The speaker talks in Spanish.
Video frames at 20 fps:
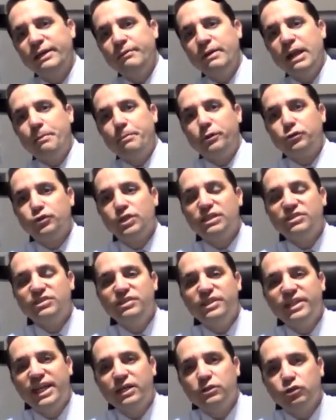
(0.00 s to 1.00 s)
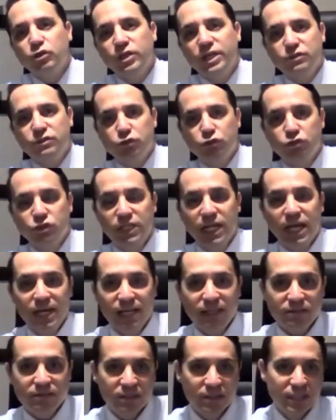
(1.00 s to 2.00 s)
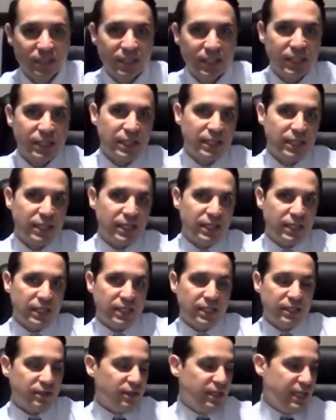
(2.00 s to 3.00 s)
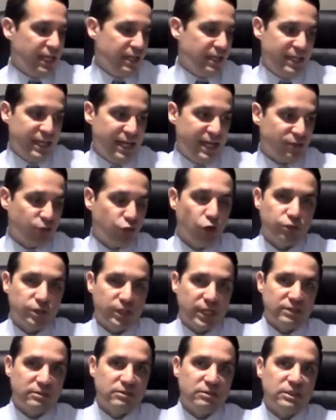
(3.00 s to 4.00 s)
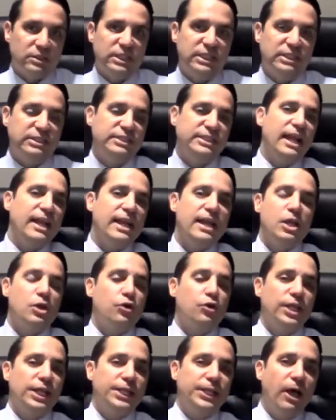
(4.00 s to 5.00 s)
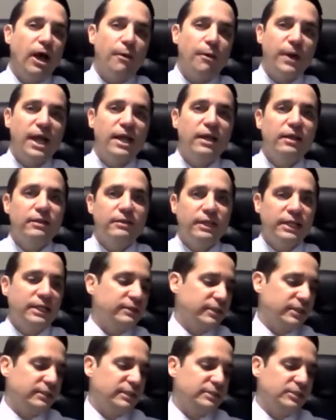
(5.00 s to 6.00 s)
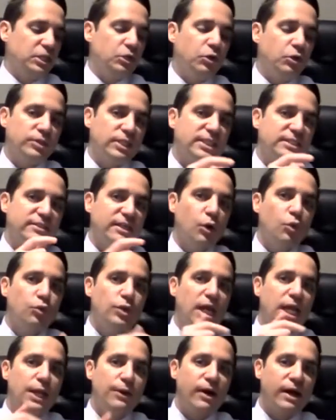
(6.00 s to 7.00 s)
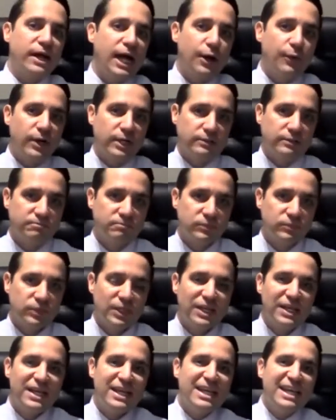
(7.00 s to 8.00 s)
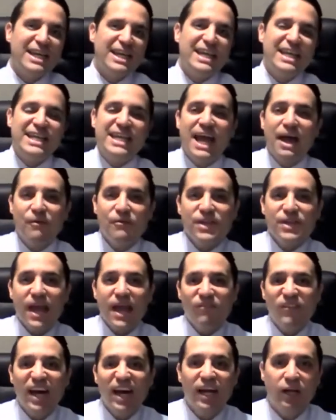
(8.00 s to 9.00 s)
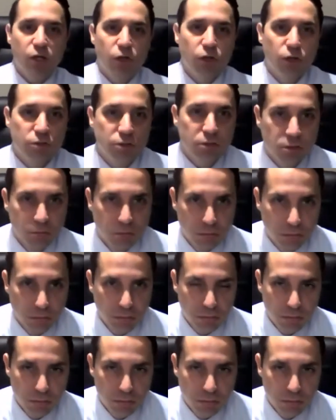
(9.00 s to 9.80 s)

eh, las personas interactores sociales de las otras y si alguien le contestaba mal, de cinco estrellas a una le bajaban. Y había barrios